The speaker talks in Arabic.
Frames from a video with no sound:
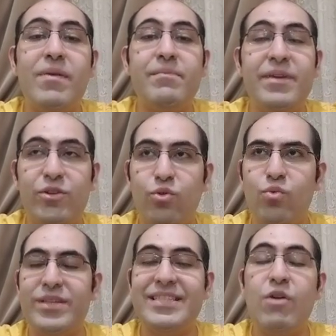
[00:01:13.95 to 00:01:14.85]
الميتو
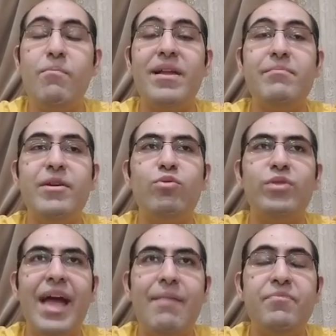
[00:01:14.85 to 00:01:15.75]
والصوب الميتو
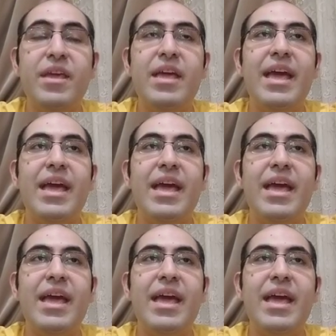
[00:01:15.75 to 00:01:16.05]
ده